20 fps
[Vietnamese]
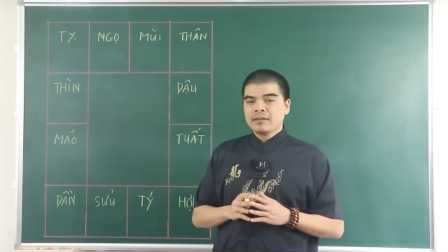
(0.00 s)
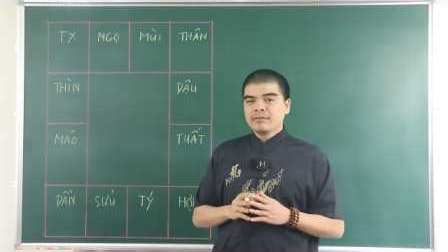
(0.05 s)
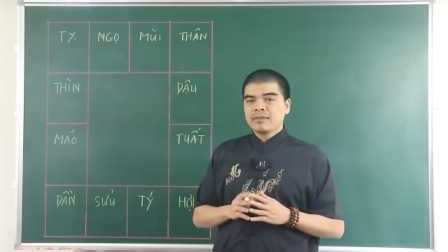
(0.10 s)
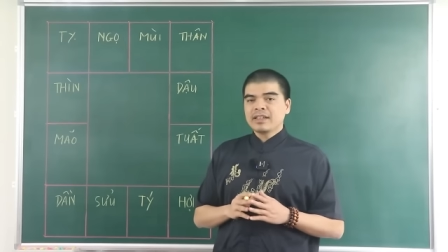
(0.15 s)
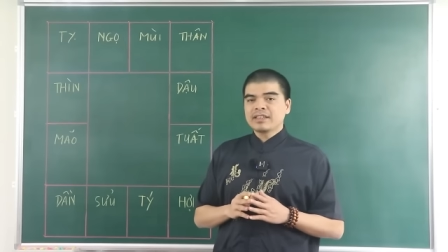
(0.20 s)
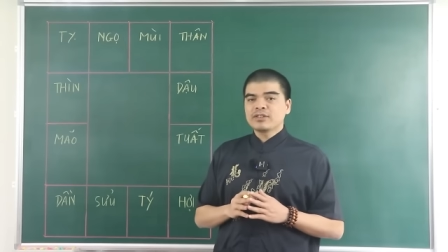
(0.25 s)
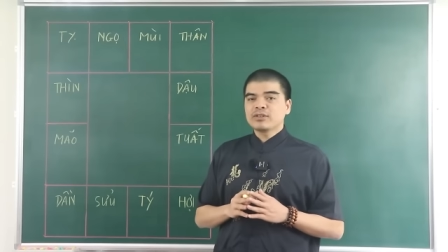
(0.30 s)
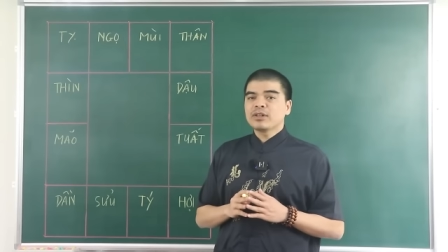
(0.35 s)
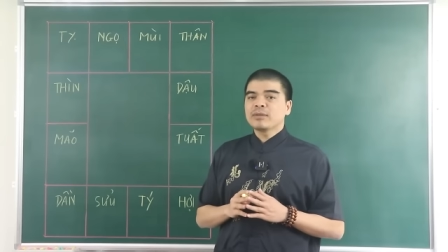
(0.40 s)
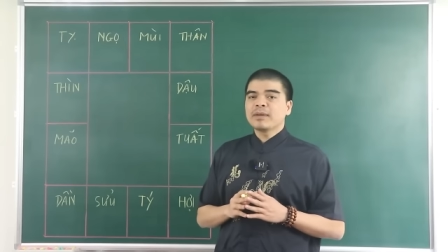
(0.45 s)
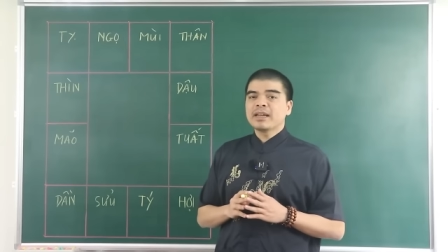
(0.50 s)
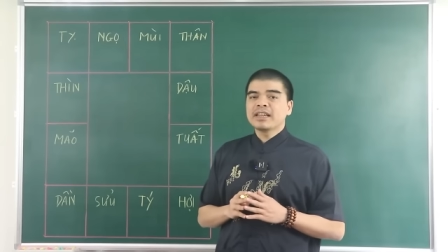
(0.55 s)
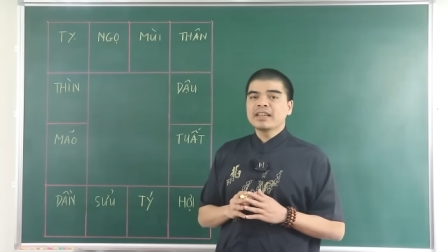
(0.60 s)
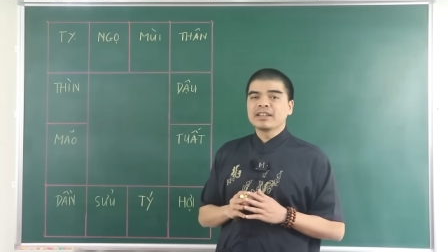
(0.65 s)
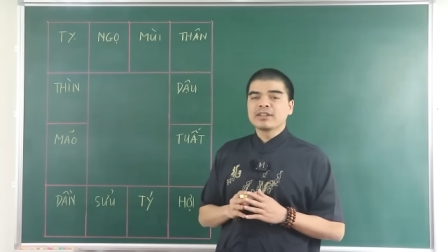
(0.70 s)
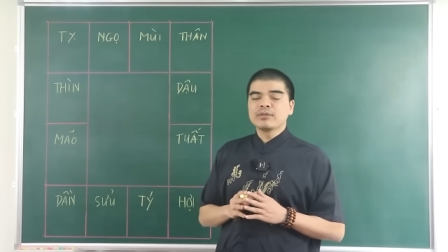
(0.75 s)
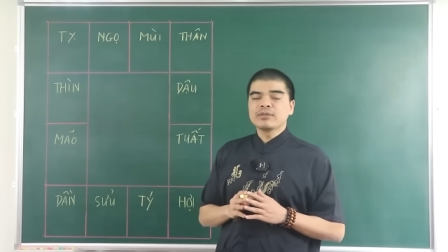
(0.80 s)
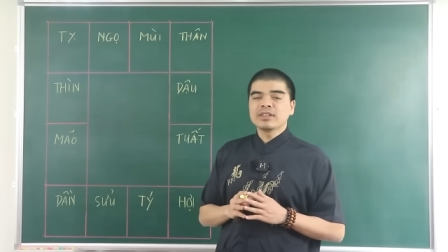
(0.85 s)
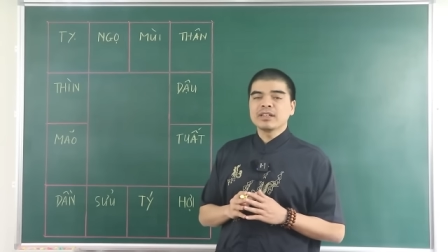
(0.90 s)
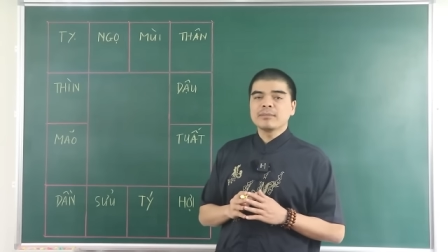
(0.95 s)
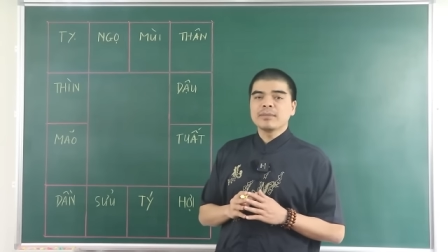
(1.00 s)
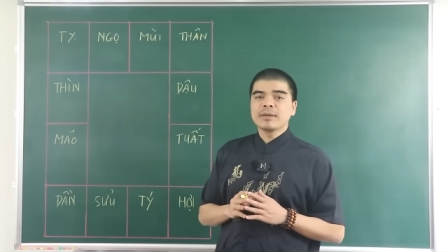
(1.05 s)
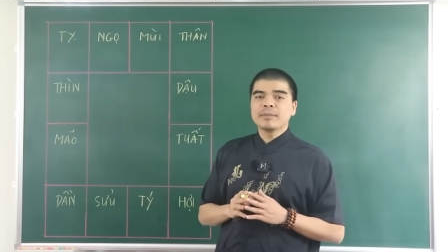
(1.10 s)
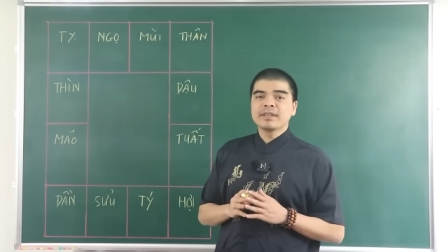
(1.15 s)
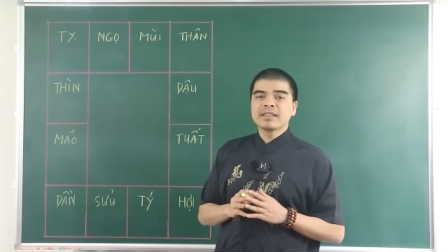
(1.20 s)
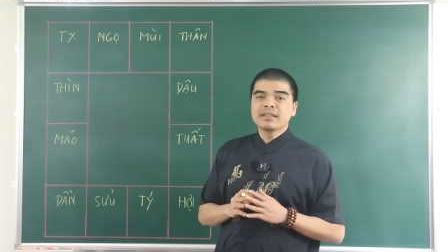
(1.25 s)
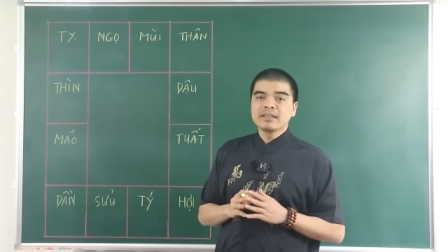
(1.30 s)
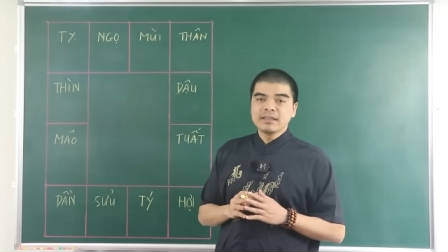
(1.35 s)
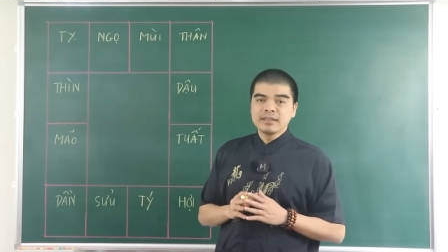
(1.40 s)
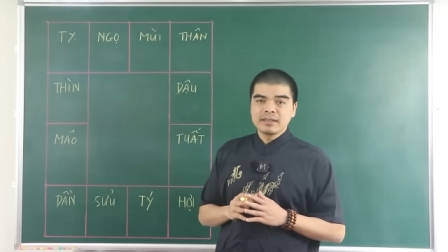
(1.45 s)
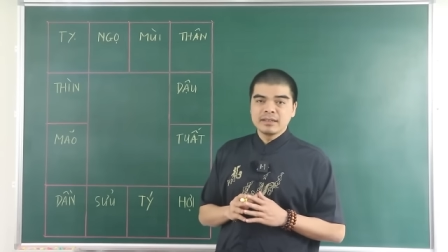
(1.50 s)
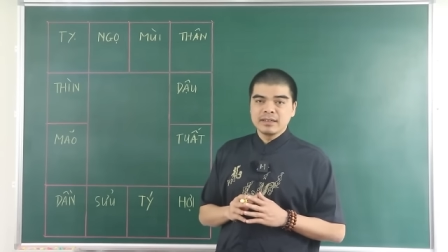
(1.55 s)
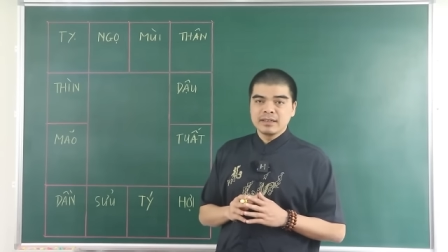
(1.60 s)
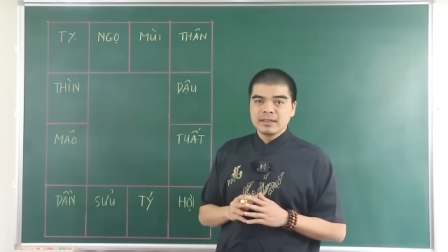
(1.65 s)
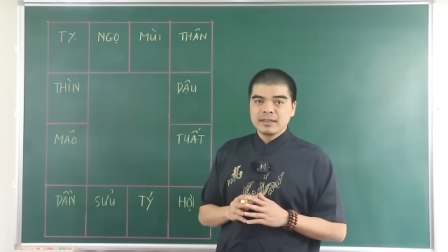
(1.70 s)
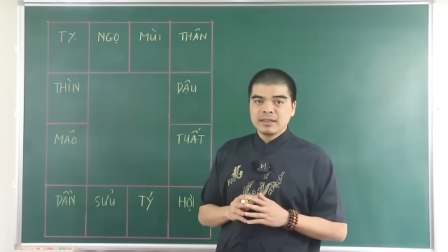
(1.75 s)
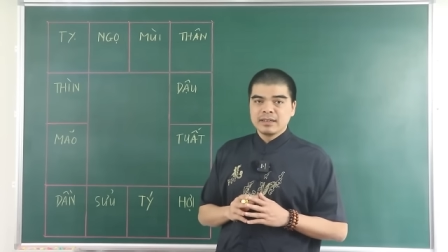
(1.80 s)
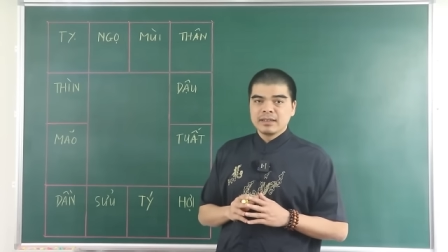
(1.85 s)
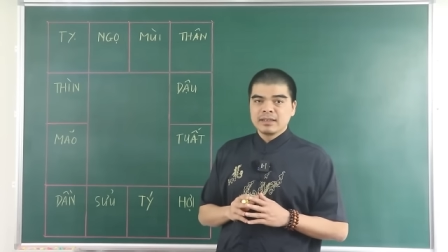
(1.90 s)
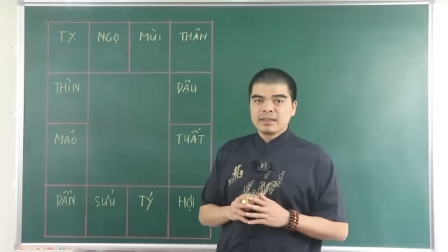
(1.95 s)
Và trong năm 2024 ấy,
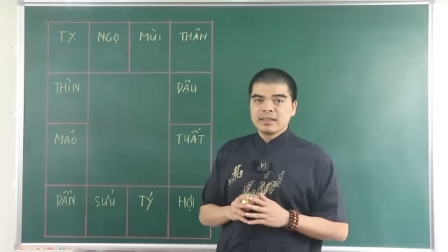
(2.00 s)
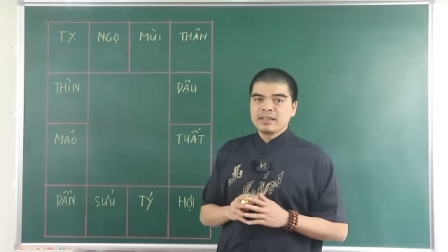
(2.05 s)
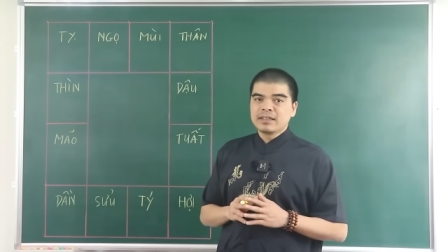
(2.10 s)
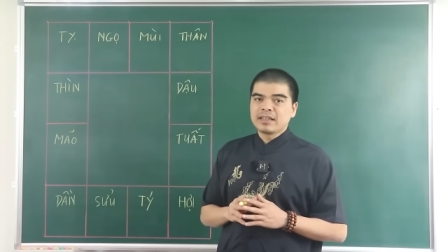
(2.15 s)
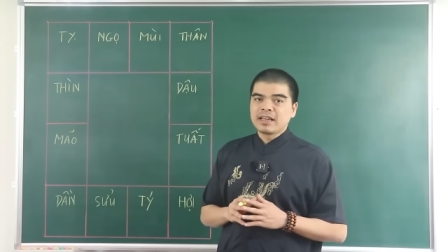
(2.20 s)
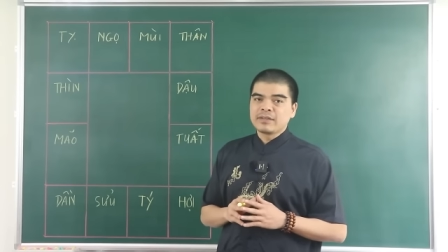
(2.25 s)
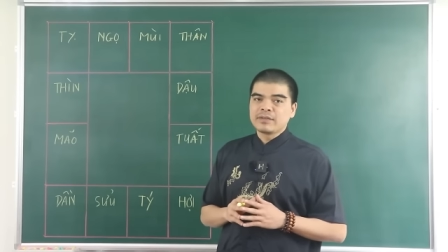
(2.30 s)
thì